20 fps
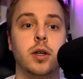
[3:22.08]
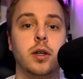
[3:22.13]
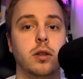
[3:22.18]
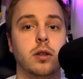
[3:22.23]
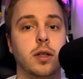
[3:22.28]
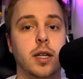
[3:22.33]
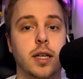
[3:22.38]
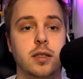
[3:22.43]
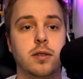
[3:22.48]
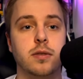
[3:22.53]

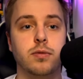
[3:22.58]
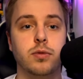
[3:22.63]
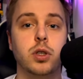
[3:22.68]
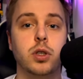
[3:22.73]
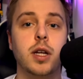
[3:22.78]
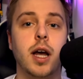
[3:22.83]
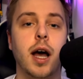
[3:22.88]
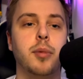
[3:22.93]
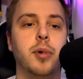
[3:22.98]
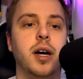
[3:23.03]
Das wird
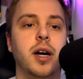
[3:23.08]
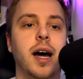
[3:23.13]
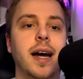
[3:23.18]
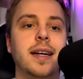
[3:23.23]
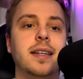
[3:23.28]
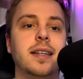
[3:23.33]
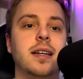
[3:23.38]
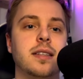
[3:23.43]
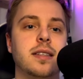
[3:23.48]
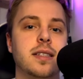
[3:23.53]
aber
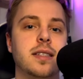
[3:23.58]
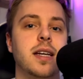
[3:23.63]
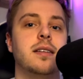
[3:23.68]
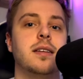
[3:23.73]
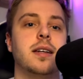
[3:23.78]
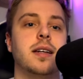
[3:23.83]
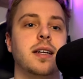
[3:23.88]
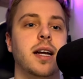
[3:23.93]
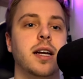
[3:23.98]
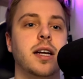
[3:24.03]
ein sehr, sehr
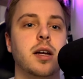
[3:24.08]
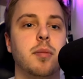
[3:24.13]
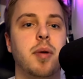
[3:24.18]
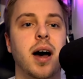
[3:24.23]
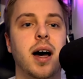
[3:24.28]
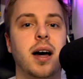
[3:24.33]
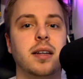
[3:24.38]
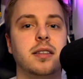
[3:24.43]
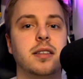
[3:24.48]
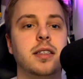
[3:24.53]
kleiner
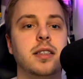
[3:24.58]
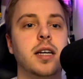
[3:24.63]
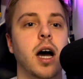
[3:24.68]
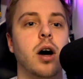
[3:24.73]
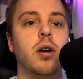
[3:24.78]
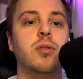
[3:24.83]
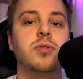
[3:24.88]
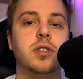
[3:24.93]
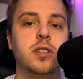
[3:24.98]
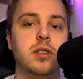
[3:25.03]
Part hier
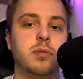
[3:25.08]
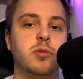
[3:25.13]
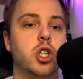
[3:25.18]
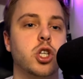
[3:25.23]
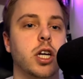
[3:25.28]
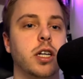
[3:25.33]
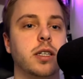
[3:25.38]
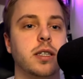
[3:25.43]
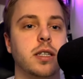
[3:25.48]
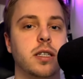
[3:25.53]
auf diesem
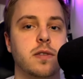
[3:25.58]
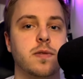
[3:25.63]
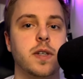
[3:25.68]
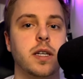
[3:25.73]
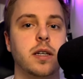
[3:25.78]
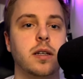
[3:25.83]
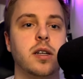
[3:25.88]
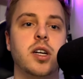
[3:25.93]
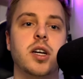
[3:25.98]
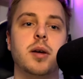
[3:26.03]
Channel,
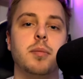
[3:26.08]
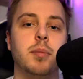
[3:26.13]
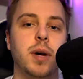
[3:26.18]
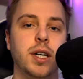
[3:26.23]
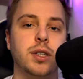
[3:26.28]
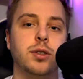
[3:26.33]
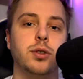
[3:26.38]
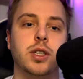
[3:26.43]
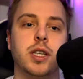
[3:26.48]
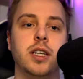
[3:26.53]
deswegen macht
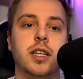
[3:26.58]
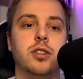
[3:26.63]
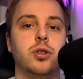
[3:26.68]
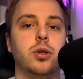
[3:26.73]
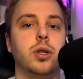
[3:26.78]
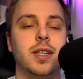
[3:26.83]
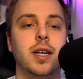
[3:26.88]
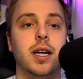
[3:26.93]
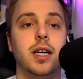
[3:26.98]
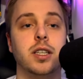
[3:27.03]
euch keine
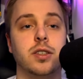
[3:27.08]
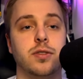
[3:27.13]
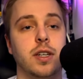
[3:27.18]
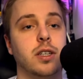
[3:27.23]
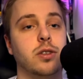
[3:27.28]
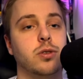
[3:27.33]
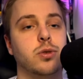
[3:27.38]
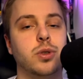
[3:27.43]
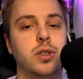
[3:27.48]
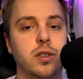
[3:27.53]
Sorgen. Es werden
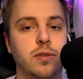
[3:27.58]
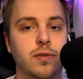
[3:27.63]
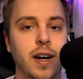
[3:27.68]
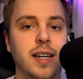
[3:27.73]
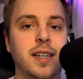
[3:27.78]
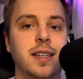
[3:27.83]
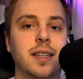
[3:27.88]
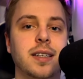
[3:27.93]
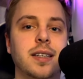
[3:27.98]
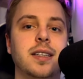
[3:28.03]
natürlich
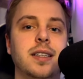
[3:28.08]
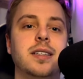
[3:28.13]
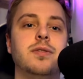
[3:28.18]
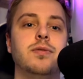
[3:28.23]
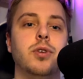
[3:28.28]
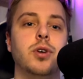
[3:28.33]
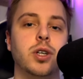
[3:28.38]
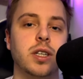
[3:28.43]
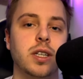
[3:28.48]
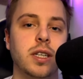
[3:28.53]
weiterhin die
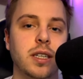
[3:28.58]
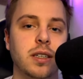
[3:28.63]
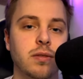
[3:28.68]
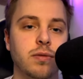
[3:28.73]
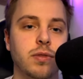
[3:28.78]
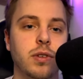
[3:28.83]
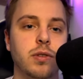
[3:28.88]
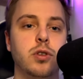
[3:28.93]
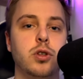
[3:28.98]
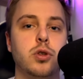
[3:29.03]
wöchentlichen
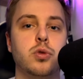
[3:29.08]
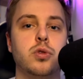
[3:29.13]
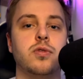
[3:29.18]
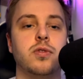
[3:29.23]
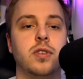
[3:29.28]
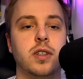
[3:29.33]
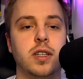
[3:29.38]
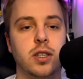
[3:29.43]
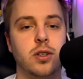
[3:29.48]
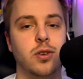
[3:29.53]
Vivi-News für
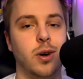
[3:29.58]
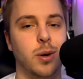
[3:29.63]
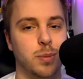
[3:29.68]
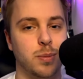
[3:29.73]
dich kommen.